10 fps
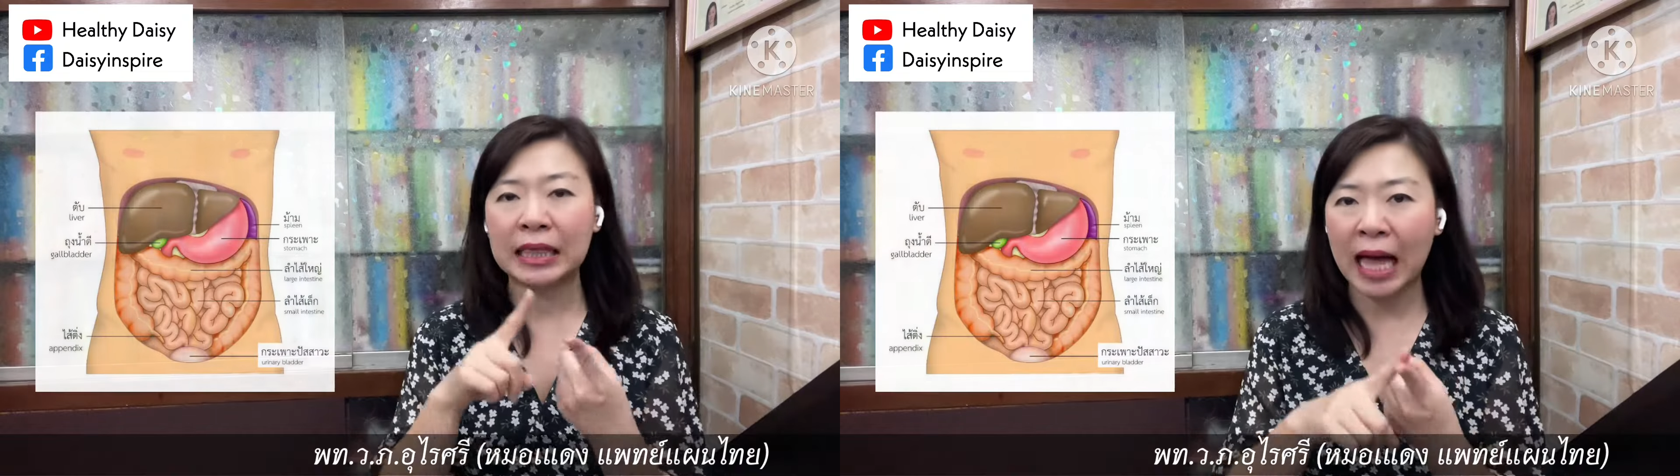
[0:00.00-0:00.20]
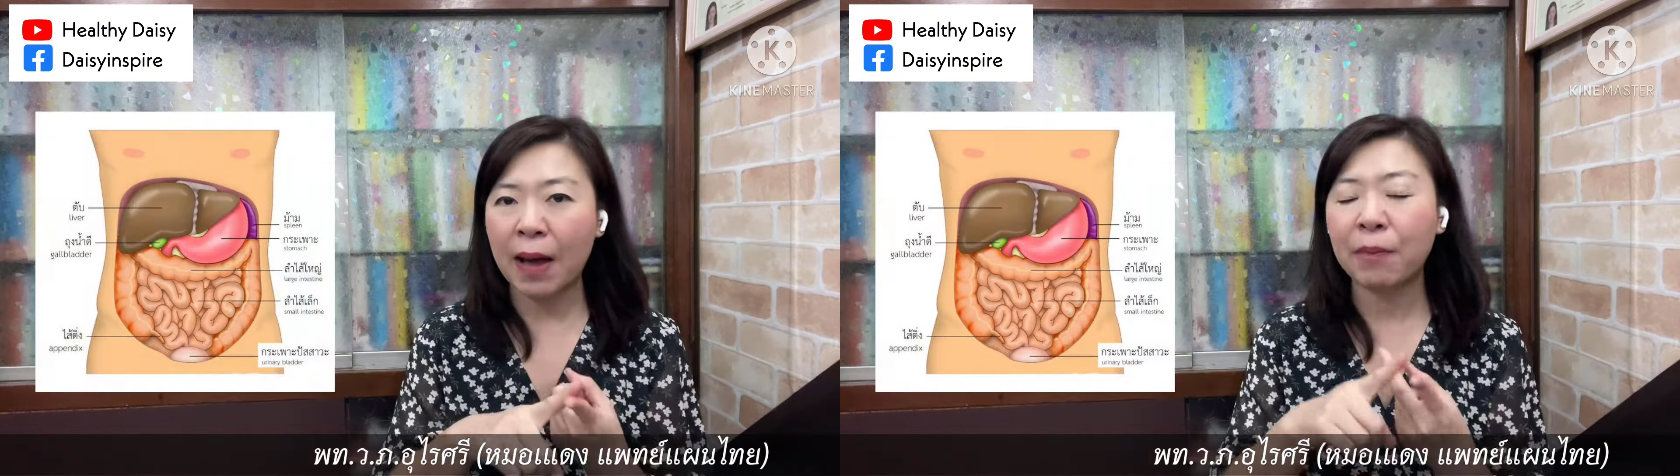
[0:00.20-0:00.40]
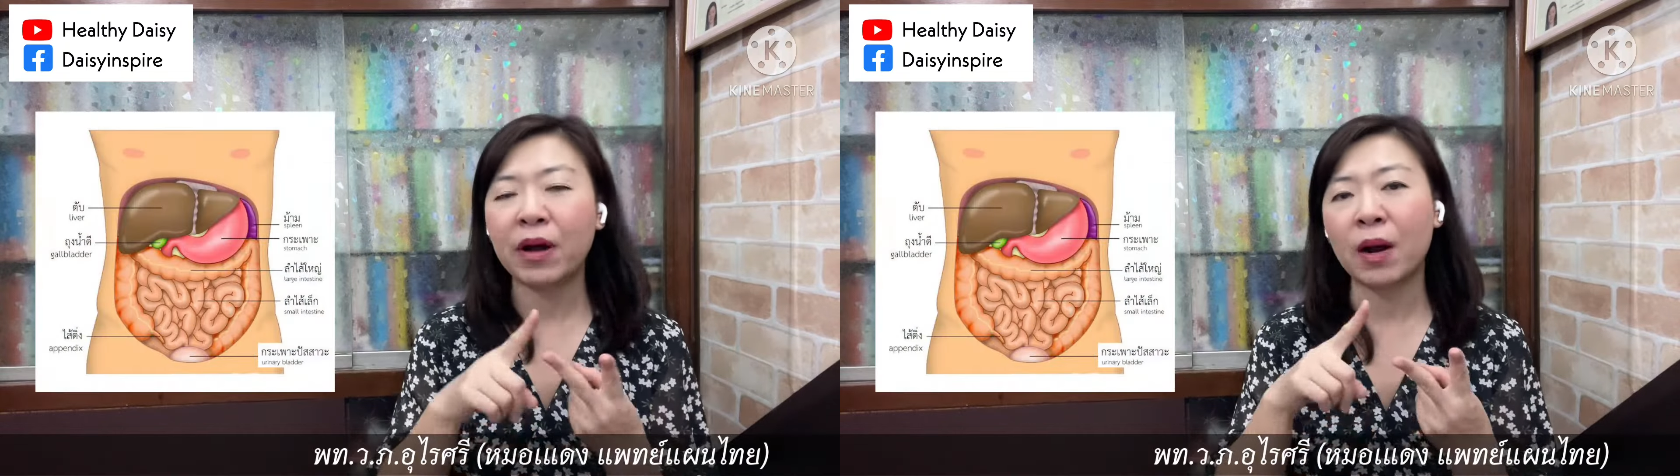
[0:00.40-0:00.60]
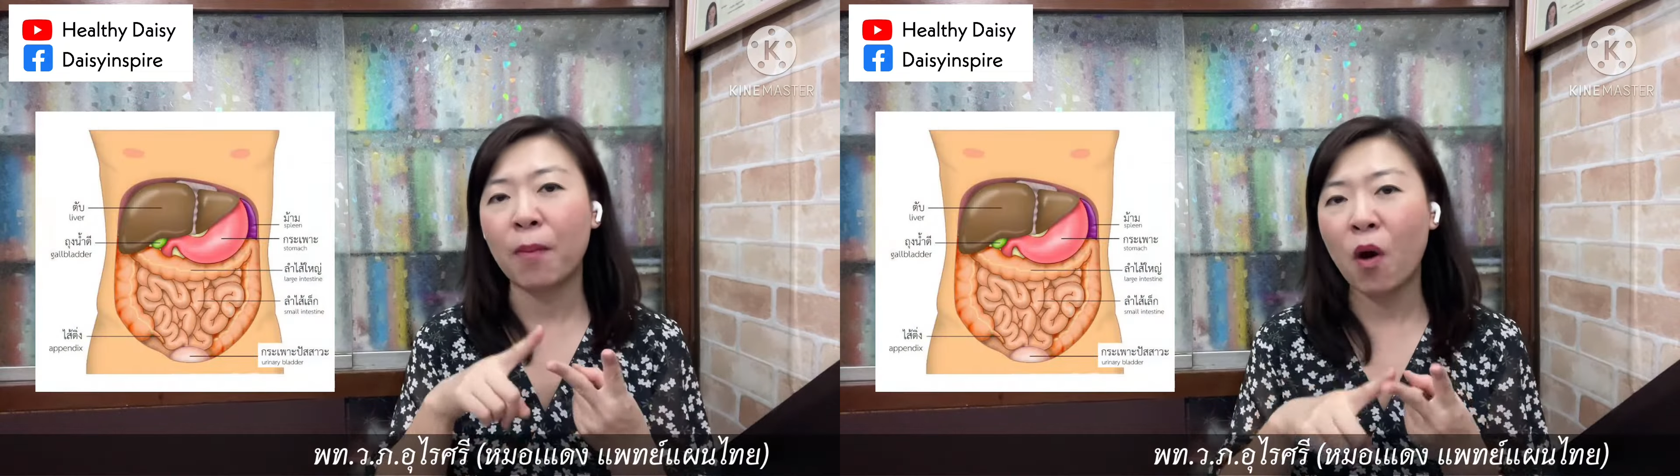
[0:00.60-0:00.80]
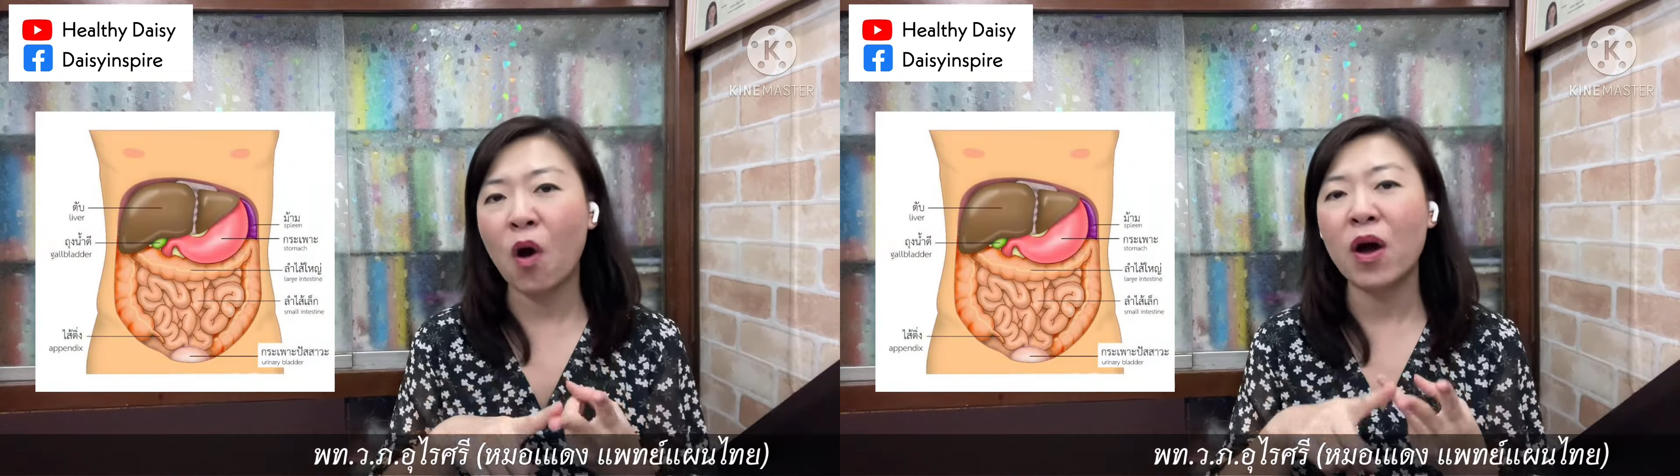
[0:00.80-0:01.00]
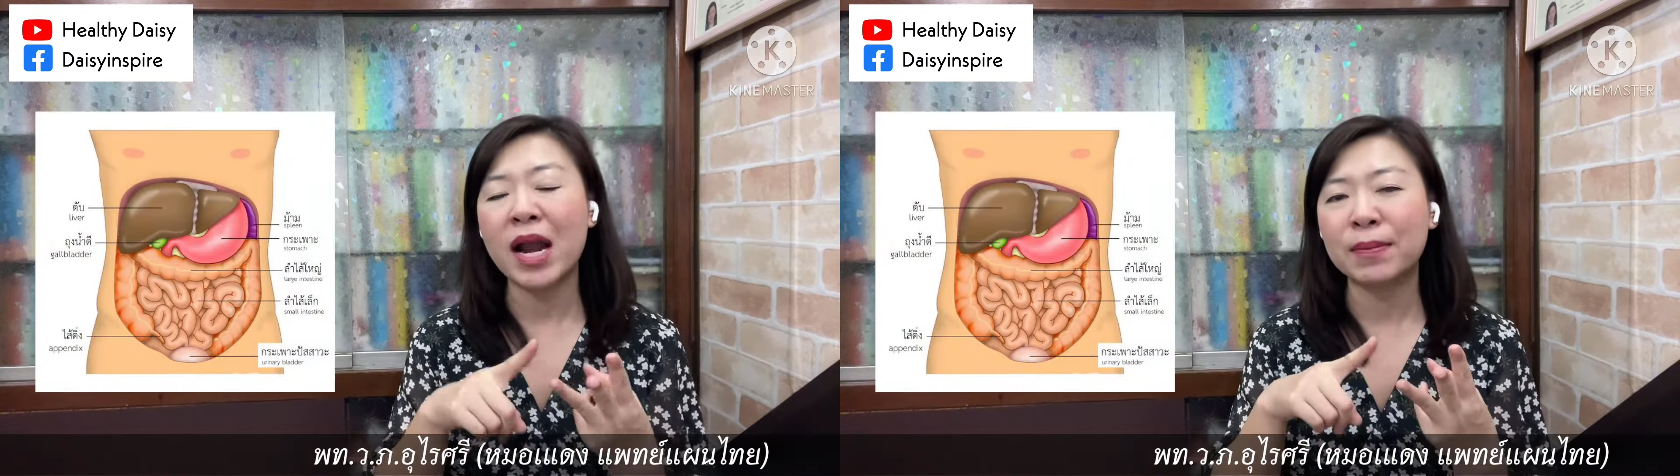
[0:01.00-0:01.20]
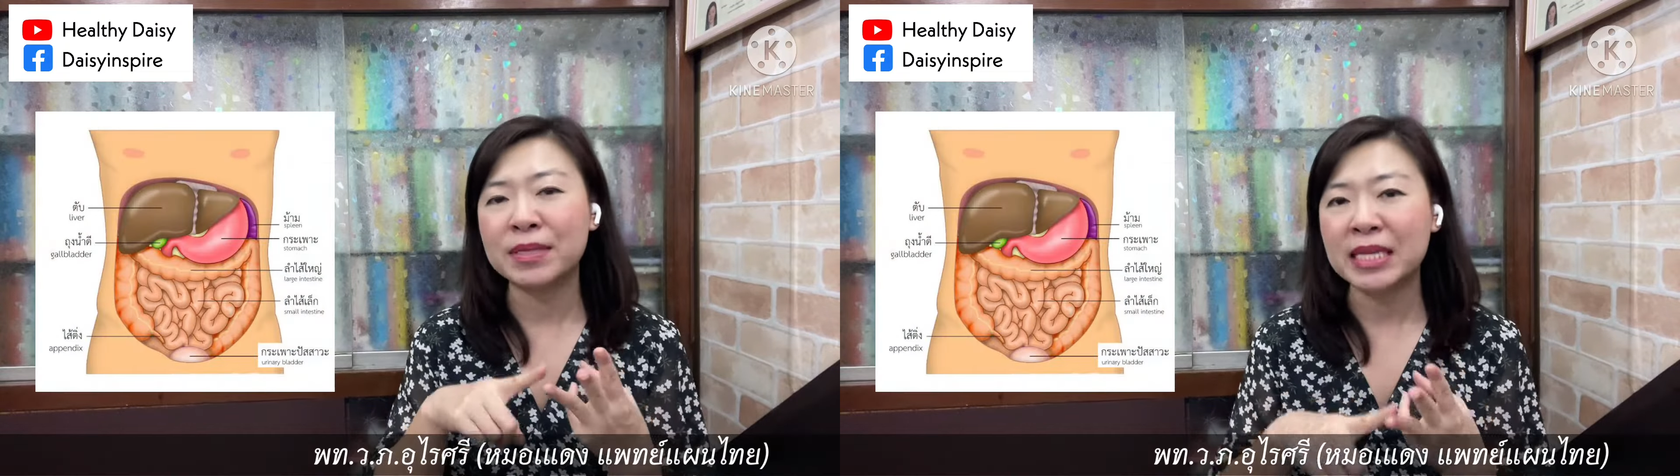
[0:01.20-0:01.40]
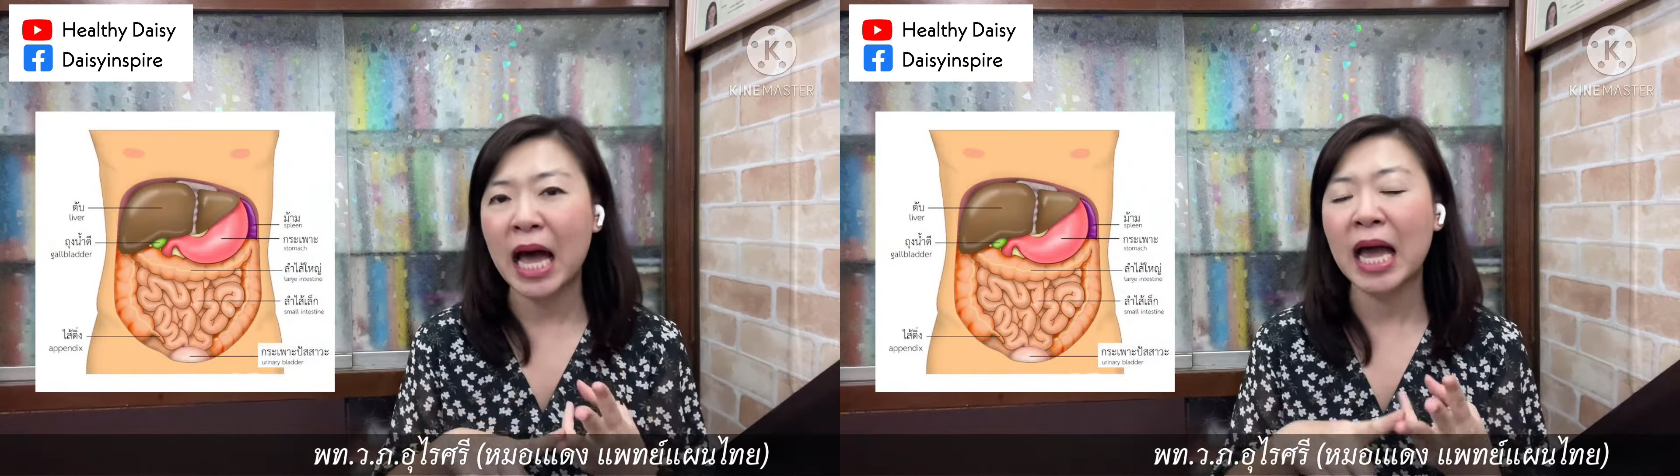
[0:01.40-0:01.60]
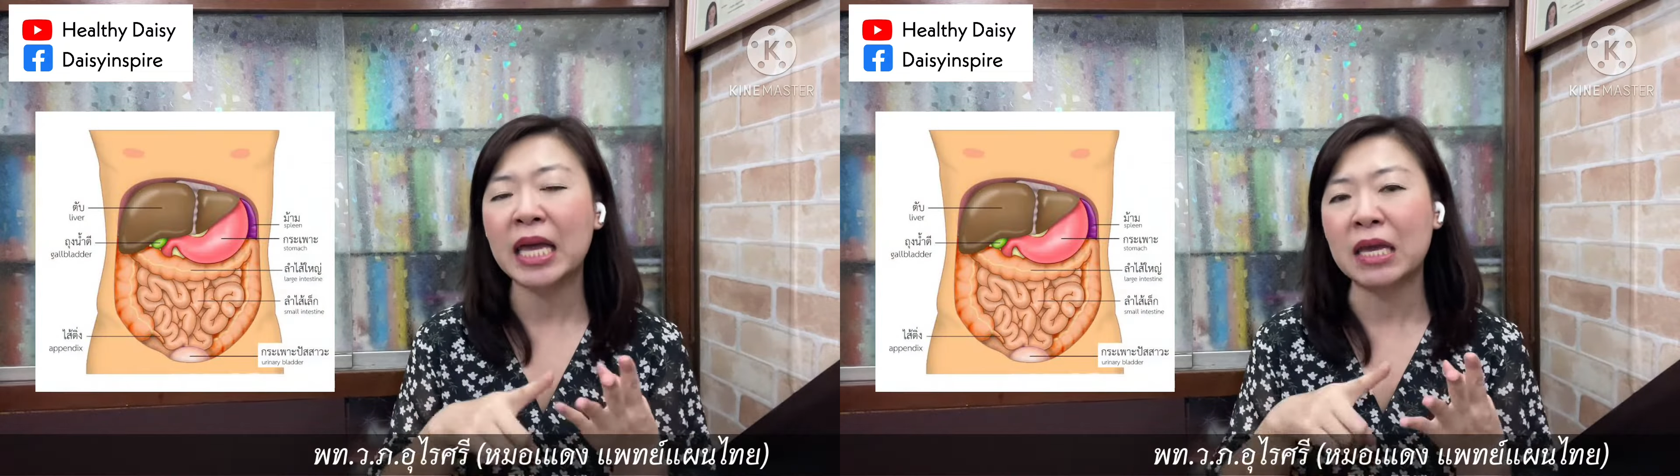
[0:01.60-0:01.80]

ตับกระเพาะ ลำไส้